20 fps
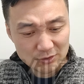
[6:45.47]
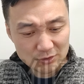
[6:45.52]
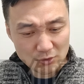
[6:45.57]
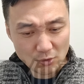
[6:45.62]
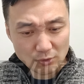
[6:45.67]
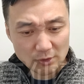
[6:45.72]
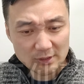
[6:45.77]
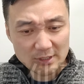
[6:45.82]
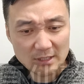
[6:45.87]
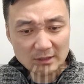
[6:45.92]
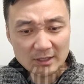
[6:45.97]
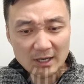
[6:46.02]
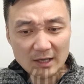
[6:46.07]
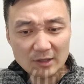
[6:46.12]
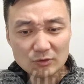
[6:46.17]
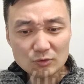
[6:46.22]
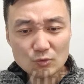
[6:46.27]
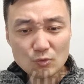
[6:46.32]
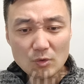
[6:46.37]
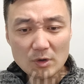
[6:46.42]
州的人
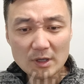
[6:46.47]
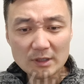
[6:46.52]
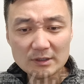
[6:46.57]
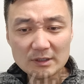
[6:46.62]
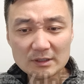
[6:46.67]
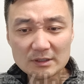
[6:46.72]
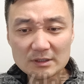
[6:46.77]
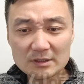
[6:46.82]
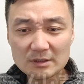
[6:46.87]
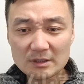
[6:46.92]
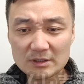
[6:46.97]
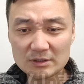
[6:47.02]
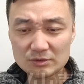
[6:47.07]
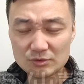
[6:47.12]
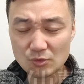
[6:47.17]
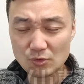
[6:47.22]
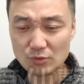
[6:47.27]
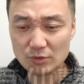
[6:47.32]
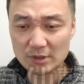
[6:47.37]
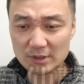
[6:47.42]
太多了，那这个
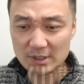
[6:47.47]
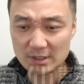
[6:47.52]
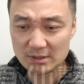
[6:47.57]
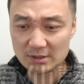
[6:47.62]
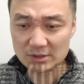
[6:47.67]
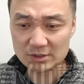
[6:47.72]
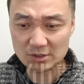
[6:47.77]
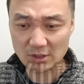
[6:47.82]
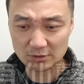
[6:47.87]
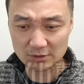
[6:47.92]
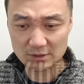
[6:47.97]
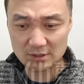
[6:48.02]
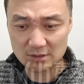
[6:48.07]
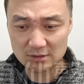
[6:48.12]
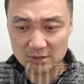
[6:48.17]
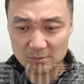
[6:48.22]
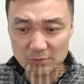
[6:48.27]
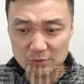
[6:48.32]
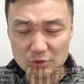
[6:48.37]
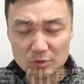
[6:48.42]
州的人少的
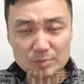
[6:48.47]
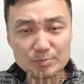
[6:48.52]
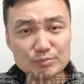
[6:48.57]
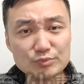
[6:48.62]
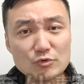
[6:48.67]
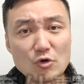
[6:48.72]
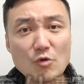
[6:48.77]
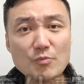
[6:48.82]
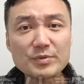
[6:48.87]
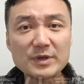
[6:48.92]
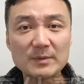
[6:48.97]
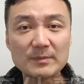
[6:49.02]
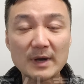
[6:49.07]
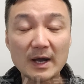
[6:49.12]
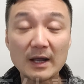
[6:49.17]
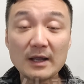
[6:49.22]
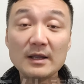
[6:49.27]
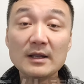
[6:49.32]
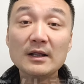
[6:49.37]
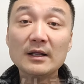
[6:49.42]
人，他不就不公平
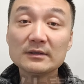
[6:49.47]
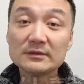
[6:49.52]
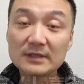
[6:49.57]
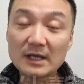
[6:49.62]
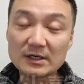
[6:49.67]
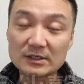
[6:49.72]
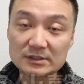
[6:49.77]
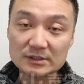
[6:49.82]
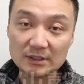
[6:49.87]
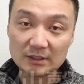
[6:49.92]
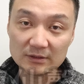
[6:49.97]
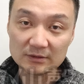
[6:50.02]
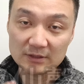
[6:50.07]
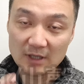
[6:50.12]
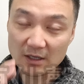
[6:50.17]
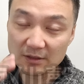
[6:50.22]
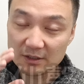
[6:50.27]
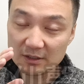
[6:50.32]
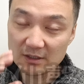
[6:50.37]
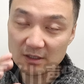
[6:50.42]
吗？但是
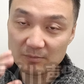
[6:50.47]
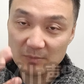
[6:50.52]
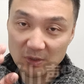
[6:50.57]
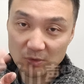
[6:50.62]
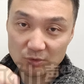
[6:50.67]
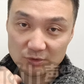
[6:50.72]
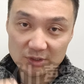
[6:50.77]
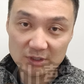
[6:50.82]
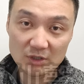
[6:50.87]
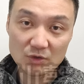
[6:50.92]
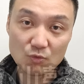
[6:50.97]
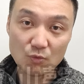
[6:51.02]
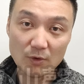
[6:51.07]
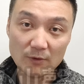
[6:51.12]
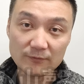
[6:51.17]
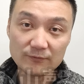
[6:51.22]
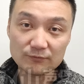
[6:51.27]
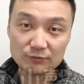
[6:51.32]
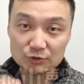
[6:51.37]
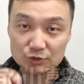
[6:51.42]
当年的美国这些
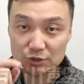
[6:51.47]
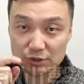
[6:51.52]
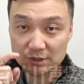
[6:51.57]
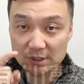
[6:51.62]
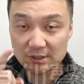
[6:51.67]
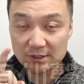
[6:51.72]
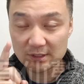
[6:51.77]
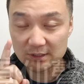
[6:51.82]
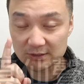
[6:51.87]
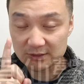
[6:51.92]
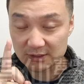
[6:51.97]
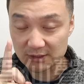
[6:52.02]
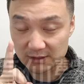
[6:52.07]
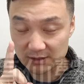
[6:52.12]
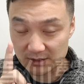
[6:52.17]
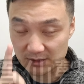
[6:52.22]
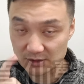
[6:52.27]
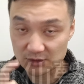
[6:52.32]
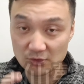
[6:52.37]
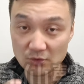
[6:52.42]
国父制定这个体
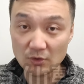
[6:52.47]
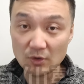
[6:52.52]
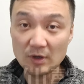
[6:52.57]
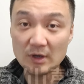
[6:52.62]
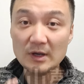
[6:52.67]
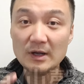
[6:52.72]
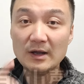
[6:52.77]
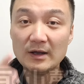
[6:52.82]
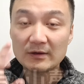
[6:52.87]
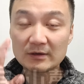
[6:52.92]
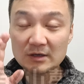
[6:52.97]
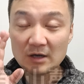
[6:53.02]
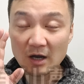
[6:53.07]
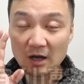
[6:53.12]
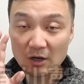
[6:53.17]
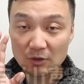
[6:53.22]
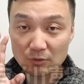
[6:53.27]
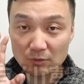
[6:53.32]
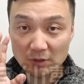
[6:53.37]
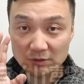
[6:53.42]
系的时候，
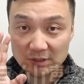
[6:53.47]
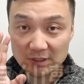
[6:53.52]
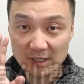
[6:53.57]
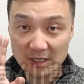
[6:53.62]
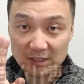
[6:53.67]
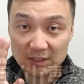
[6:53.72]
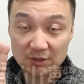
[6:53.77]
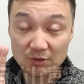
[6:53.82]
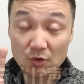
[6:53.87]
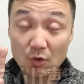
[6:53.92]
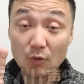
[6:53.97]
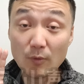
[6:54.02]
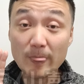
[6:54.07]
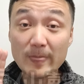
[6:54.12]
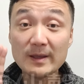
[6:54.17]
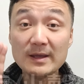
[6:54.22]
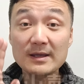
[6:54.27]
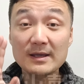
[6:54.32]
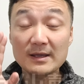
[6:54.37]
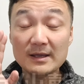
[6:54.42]
考虑到这一点以
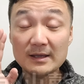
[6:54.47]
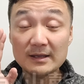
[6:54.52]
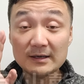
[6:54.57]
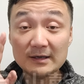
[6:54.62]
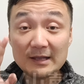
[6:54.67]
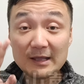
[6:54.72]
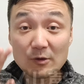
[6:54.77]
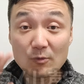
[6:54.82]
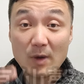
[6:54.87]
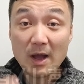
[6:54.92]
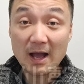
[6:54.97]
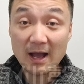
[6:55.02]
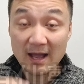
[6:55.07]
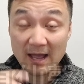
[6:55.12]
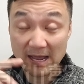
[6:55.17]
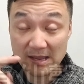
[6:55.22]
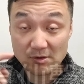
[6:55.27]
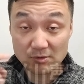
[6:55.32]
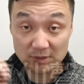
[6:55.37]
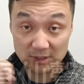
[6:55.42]
后，另外
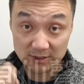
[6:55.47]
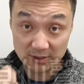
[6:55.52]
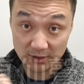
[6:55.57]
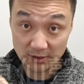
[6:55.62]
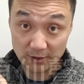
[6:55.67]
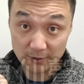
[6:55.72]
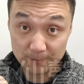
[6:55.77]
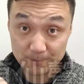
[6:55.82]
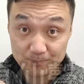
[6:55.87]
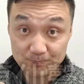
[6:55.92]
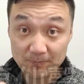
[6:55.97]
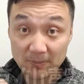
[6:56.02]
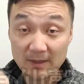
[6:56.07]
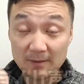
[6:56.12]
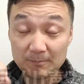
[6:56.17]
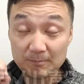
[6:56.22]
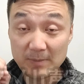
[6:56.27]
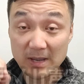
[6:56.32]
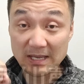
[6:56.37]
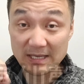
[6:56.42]
还有一条，
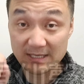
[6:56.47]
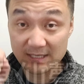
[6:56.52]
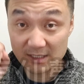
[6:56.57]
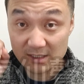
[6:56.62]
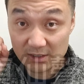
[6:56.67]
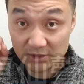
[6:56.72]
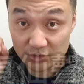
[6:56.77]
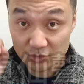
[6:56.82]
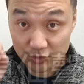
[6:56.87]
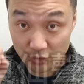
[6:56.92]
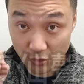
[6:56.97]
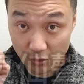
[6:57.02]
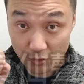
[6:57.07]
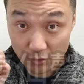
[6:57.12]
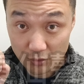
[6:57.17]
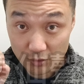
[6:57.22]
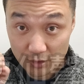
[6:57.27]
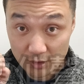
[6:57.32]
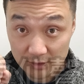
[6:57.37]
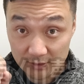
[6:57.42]
每一个
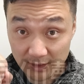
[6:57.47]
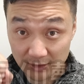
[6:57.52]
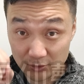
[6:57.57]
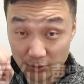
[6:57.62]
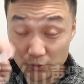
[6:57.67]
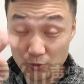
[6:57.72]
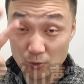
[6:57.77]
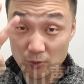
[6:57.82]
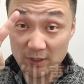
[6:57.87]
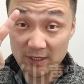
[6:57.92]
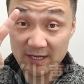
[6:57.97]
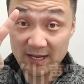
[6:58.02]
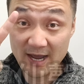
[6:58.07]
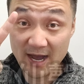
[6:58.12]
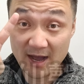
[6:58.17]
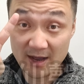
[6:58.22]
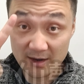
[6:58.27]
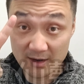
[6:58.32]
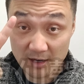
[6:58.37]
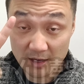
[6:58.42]
州它都有
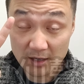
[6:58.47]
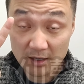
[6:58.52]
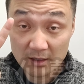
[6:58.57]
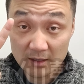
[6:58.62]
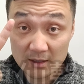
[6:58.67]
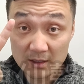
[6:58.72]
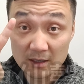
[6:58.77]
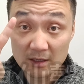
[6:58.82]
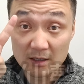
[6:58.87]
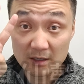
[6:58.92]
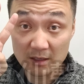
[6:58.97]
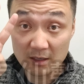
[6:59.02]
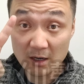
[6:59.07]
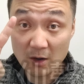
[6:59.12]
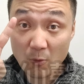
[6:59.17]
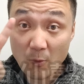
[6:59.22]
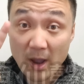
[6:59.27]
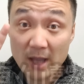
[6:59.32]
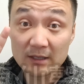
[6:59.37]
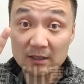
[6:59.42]
两个
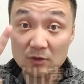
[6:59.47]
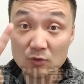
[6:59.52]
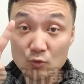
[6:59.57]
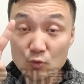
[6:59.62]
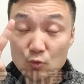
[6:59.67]
额外的